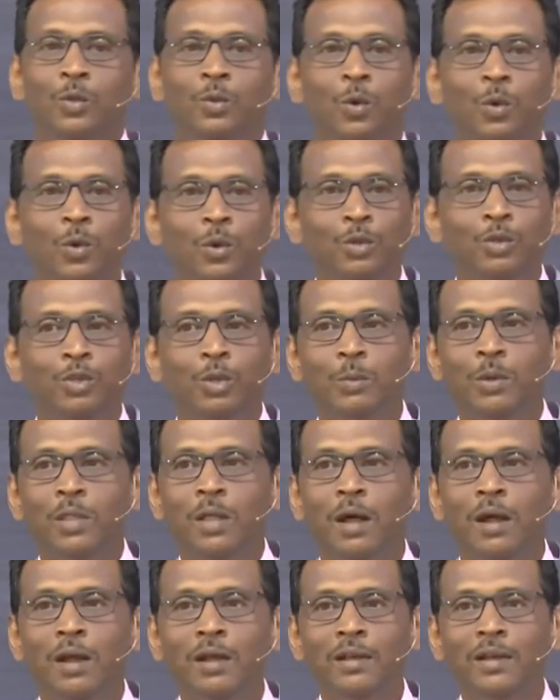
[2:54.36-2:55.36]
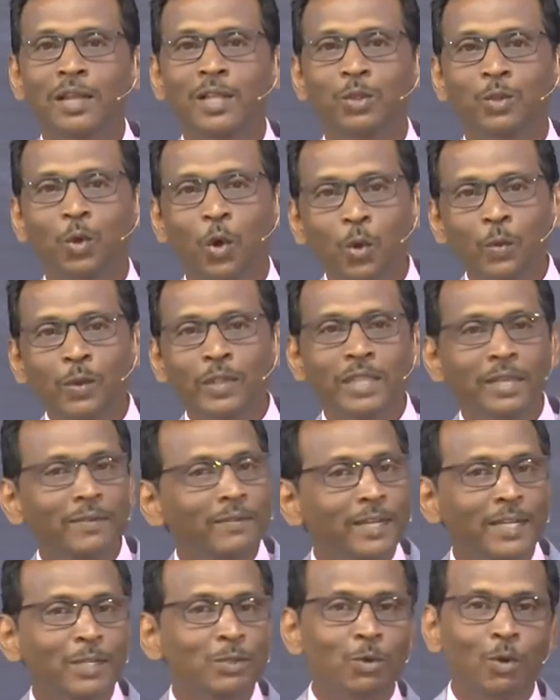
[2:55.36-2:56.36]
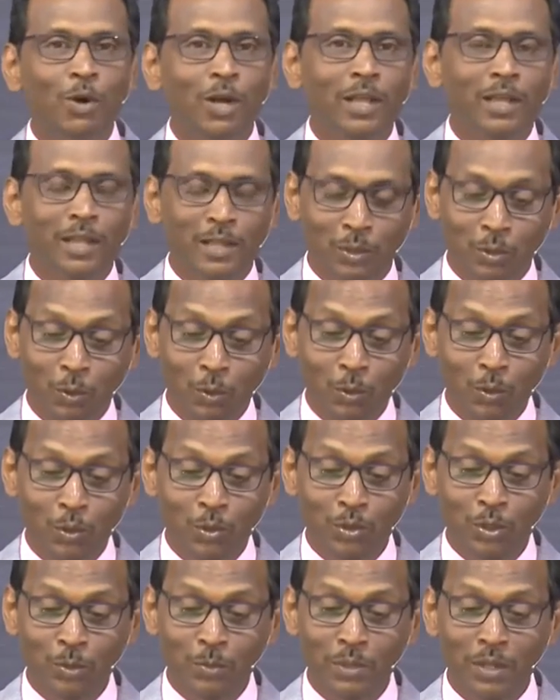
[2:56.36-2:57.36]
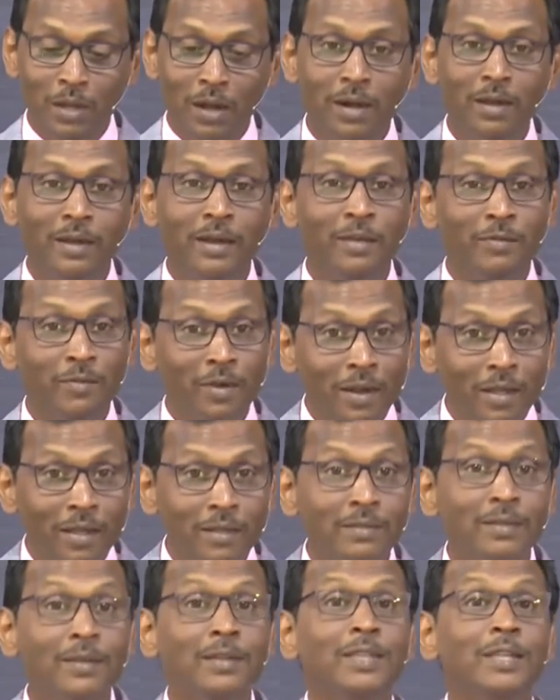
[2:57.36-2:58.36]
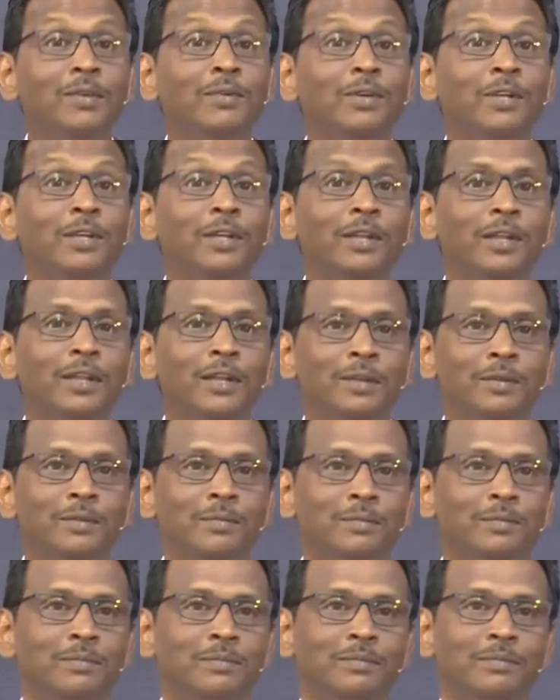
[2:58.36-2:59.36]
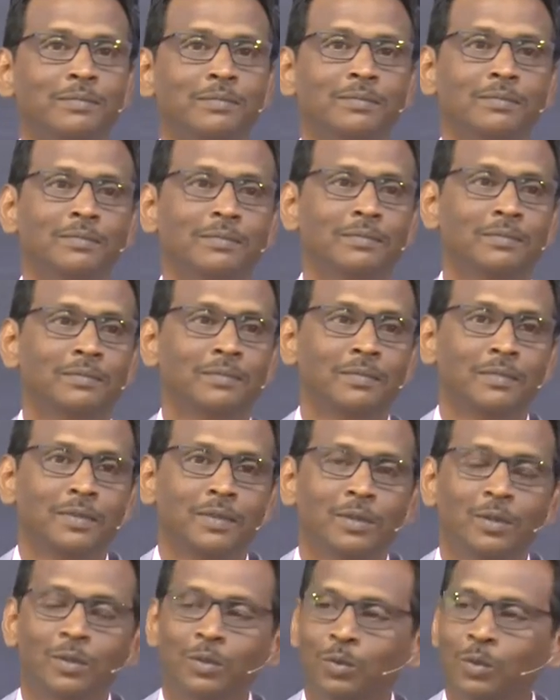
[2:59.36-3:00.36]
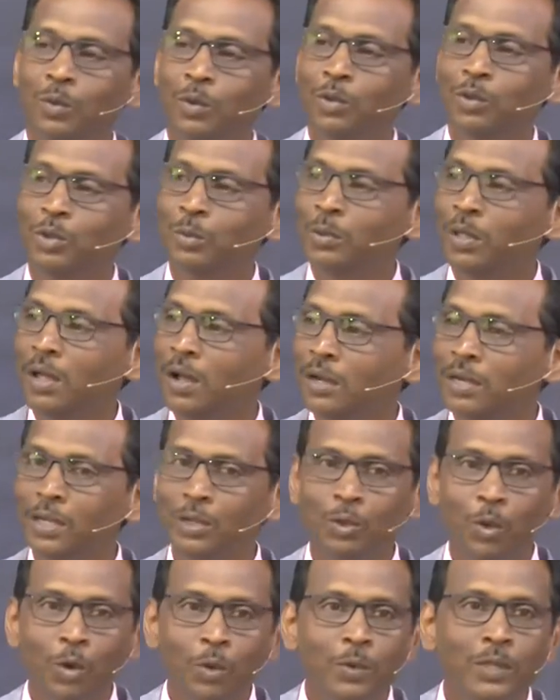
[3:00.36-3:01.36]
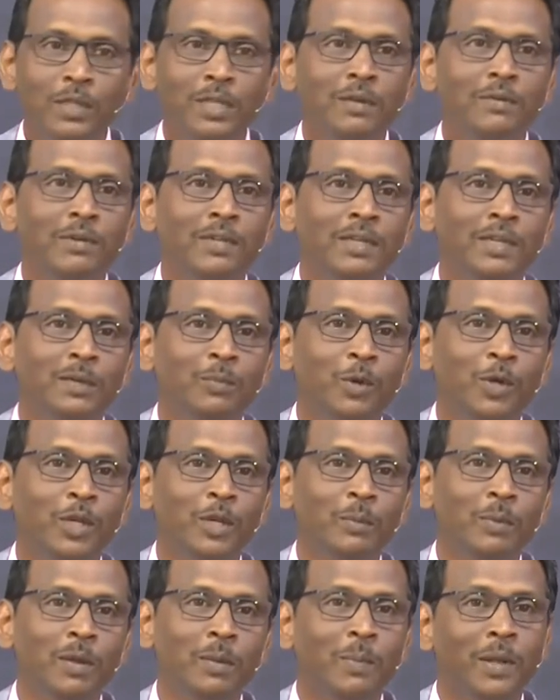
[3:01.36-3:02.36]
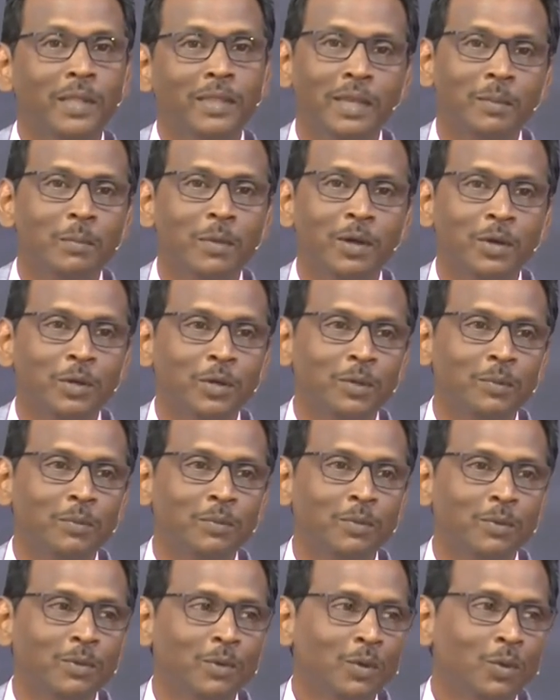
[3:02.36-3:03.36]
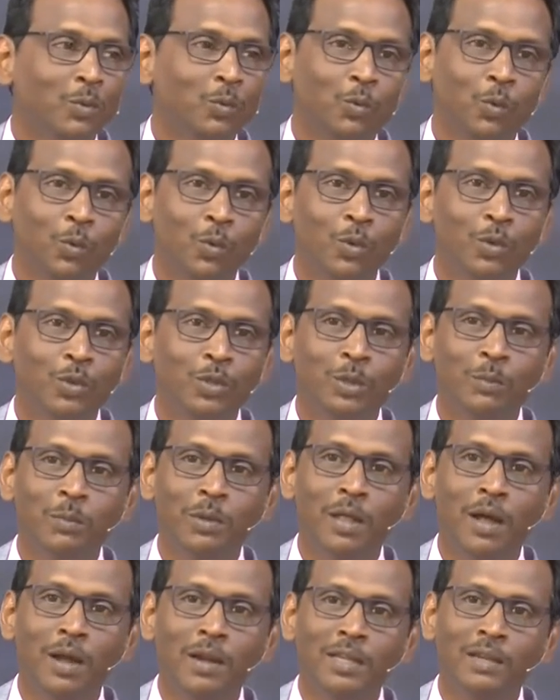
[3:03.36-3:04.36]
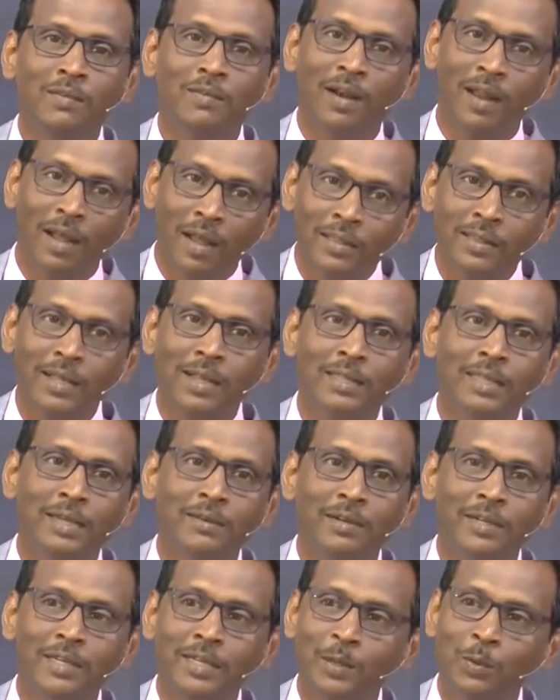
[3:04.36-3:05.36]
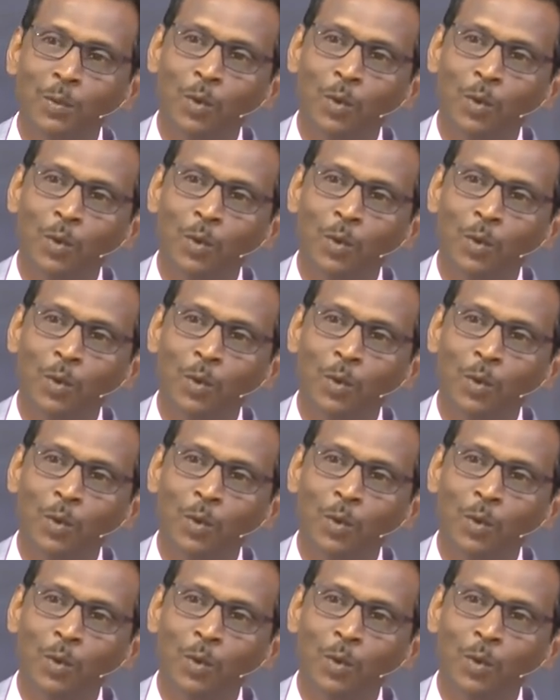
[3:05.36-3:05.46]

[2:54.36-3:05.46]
தொண்ணூத்தொன்பது ஆடுகளை தொழுவத்தில் விட்டுன்னு சொல்லலை தொண்ணூத்தொன்பது ஆடுகளை வனாந்தரத்தில் விட்டுங்கிறது தொண்ணூத்தொன்பது ஆட்டை தொழுவத்தில் விட்டுட்டு போயிட்டோம்னா பத்திரமா இருக்கும் தொண்ணூத்தொன்பது ஆட்டை வனாந்தரத்தில் விட்டுட்டு